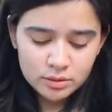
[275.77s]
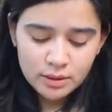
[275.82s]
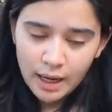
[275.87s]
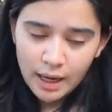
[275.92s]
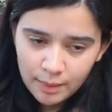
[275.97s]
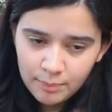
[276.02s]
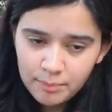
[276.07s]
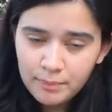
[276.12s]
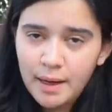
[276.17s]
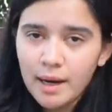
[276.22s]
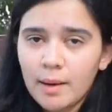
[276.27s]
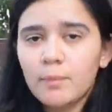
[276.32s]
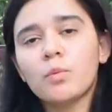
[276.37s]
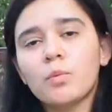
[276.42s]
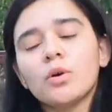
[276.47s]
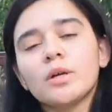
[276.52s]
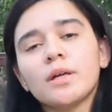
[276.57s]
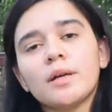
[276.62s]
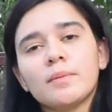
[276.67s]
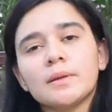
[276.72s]
अब मैं
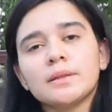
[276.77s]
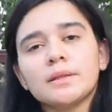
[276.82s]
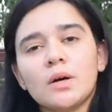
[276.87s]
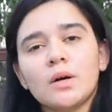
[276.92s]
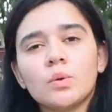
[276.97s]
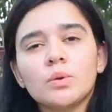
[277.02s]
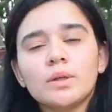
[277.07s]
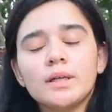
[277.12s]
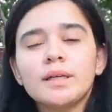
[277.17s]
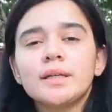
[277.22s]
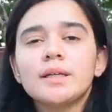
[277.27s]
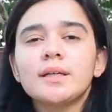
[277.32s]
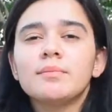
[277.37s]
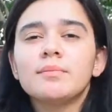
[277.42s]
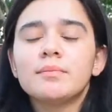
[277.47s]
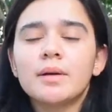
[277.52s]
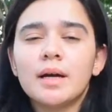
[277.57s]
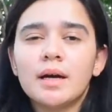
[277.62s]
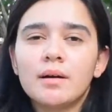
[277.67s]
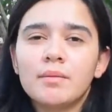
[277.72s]
आपको ये बताऊंगी कि
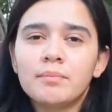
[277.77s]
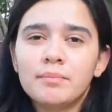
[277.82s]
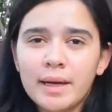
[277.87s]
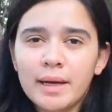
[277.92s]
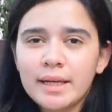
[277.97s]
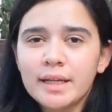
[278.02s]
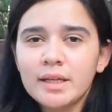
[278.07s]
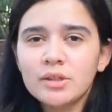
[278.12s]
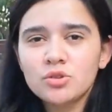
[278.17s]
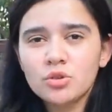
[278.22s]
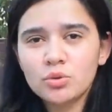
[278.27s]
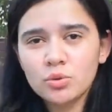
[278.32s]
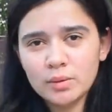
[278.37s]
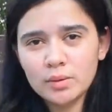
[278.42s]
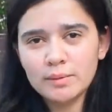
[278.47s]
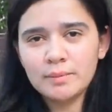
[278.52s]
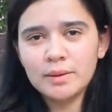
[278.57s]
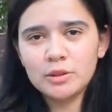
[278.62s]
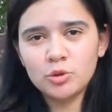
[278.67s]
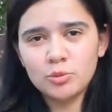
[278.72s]
मैंने
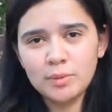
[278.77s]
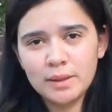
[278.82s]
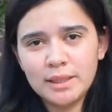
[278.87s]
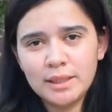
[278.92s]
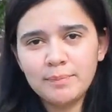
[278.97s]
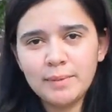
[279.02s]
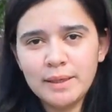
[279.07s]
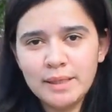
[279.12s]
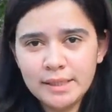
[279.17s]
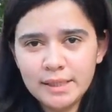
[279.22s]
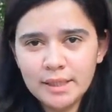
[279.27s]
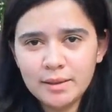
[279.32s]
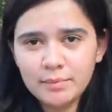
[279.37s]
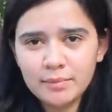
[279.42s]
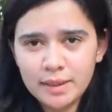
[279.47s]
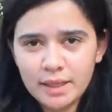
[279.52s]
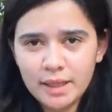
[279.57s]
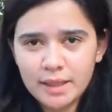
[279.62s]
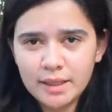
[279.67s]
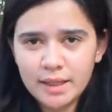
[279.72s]
जो मधुबनी पेंटिंग
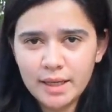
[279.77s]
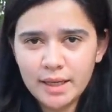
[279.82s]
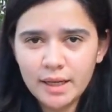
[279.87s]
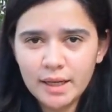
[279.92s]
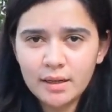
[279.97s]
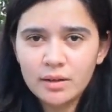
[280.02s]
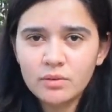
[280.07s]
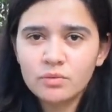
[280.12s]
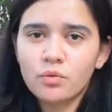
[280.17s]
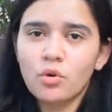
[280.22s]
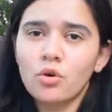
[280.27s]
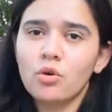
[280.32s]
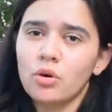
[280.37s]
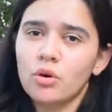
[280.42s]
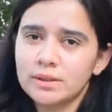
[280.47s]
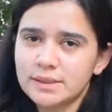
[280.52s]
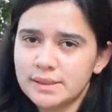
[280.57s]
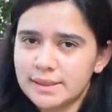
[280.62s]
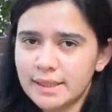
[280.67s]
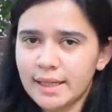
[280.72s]
बनाई है वो
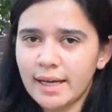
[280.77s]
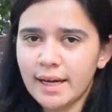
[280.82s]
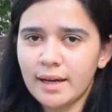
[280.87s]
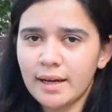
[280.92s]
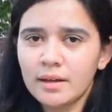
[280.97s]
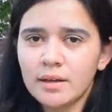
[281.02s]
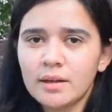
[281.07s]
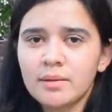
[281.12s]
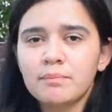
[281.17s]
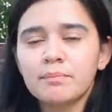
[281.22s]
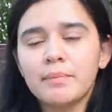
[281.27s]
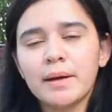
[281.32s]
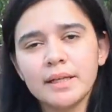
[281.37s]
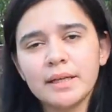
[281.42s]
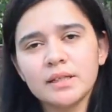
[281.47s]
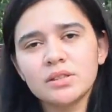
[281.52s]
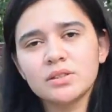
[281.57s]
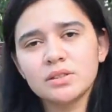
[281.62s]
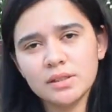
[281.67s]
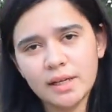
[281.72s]
कौन सी है
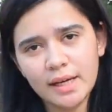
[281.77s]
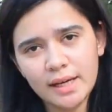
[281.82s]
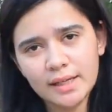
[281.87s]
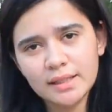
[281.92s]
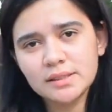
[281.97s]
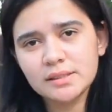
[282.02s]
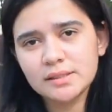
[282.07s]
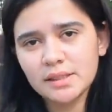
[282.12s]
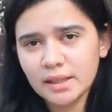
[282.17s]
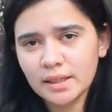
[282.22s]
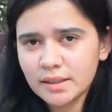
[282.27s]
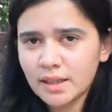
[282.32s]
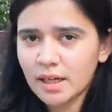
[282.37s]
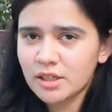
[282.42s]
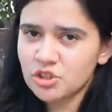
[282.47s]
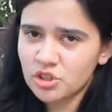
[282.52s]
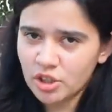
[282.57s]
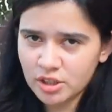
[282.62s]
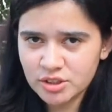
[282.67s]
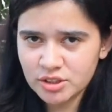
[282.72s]
मैंने एक सन का
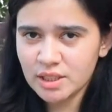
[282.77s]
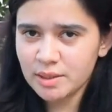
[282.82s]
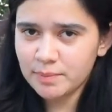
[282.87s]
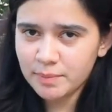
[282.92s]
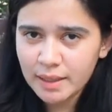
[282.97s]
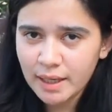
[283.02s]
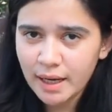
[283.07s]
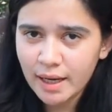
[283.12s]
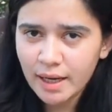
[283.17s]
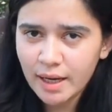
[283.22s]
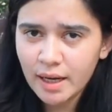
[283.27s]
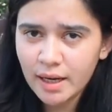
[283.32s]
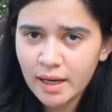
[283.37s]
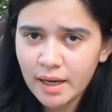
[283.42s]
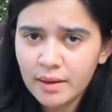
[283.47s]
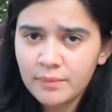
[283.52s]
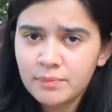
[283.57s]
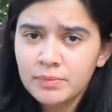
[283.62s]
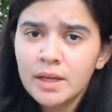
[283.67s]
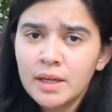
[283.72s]
स्ट्रक्चर बनाया
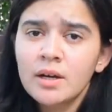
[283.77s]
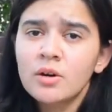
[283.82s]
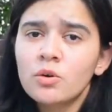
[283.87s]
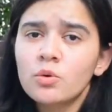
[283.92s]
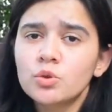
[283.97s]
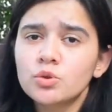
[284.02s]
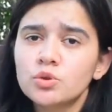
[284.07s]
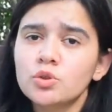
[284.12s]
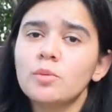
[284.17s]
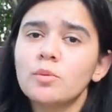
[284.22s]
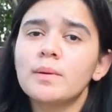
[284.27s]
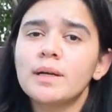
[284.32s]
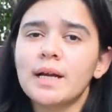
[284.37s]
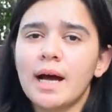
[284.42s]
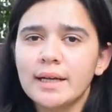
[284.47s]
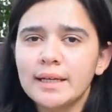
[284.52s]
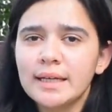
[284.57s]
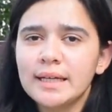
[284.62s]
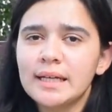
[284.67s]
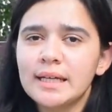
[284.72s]
है उसको
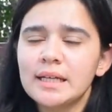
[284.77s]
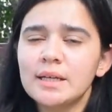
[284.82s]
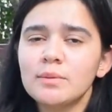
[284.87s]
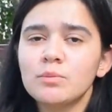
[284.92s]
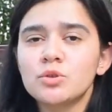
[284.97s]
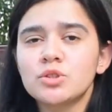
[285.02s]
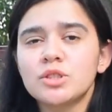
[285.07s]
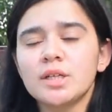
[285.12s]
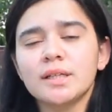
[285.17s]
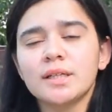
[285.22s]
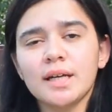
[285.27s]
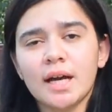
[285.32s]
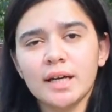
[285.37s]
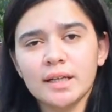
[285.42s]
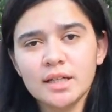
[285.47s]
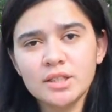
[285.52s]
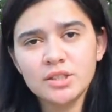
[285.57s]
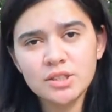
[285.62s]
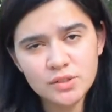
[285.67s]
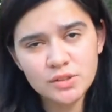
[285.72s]
बनाने के लिए मुझे क्या
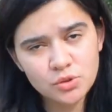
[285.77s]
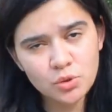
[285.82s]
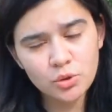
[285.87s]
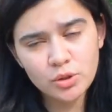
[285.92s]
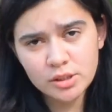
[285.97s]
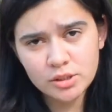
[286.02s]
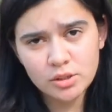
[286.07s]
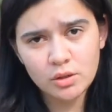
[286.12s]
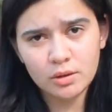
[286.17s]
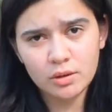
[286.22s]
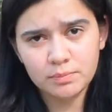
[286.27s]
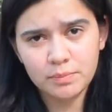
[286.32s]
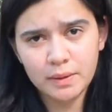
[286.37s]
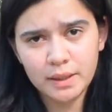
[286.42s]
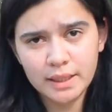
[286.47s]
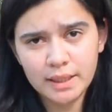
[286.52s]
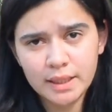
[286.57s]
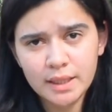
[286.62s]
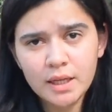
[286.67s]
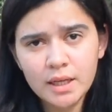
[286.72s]
क्या चीज़ों की ज़रूरत
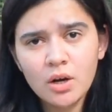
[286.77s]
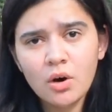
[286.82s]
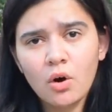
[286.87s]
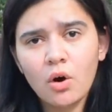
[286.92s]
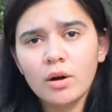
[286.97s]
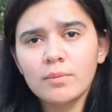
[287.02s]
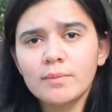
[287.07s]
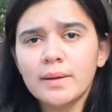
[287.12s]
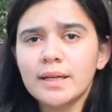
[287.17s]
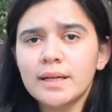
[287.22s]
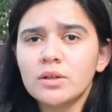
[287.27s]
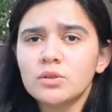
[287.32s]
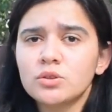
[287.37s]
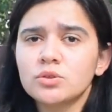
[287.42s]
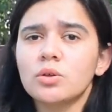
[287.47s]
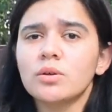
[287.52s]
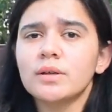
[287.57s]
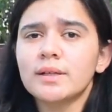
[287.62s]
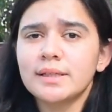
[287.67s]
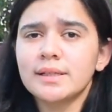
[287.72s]
पड़ी और मैंने
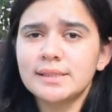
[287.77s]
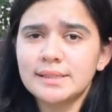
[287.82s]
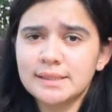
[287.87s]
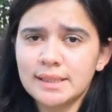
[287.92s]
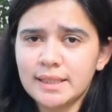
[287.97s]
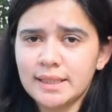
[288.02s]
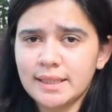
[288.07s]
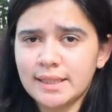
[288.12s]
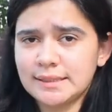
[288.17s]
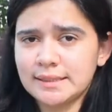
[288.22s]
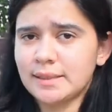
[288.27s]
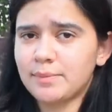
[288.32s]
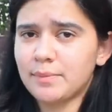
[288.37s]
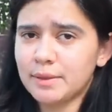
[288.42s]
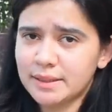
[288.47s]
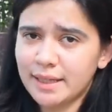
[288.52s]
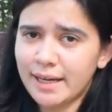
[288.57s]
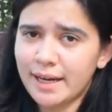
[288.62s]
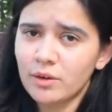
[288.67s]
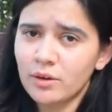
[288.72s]
उसको किस तरीके से
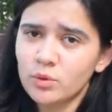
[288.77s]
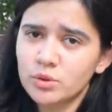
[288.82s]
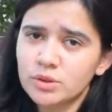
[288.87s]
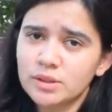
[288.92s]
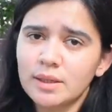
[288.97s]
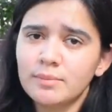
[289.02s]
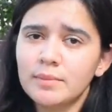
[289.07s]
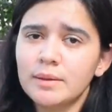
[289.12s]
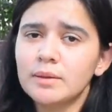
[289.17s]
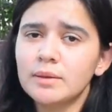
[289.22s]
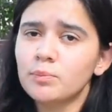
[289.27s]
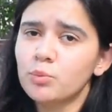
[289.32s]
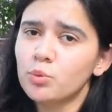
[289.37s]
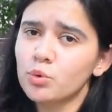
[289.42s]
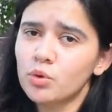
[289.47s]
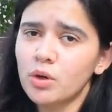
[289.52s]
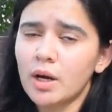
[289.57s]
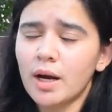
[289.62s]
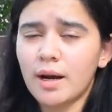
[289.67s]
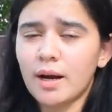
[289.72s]
बताया उसका मैं
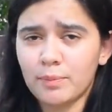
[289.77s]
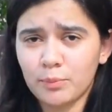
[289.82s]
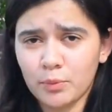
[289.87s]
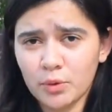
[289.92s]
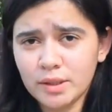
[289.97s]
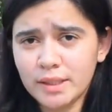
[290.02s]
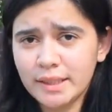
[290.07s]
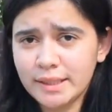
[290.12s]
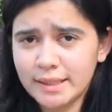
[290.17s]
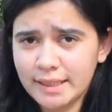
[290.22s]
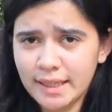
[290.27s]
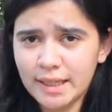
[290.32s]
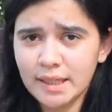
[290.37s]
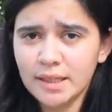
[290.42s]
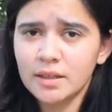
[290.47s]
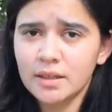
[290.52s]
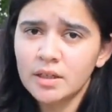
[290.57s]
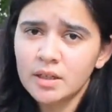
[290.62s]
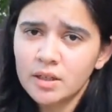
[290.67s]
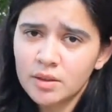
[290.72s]
पूरा आपको
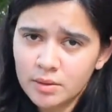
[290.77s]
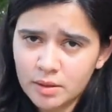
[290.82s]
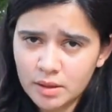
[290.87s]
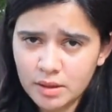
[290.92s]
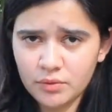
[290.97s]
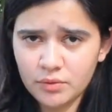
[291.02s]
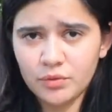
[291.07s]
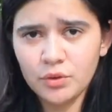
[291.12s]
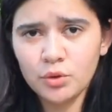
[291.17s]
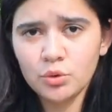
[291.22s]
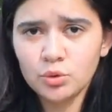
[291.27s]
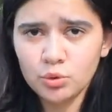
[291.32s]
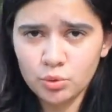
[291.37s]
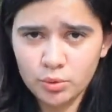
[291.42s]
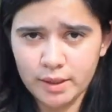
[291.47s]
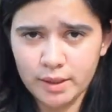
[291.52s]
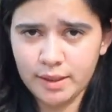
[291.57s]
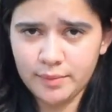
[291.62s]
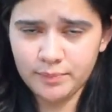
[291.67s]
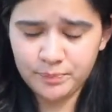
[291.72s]
डिटेल्ड व्यू
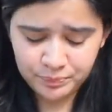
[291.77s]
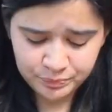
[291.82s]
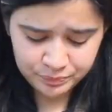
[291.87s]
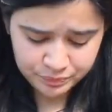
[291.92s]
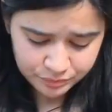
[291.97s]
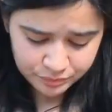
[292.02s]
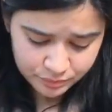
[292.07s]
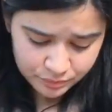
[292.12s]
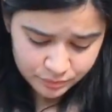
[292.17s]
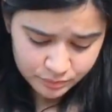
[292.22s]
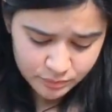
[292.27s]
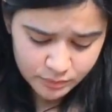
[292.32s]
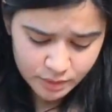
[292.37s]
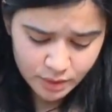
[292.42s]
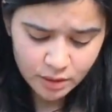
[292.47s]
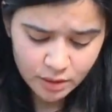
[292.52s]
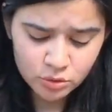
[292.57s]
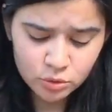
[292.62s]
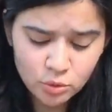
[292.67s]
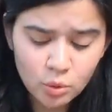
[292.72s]
दूंगी
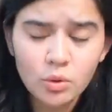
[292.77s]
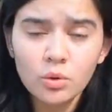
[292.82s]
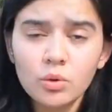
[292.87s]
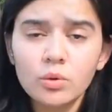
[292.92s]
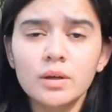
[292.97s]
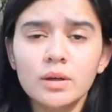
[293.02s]
तो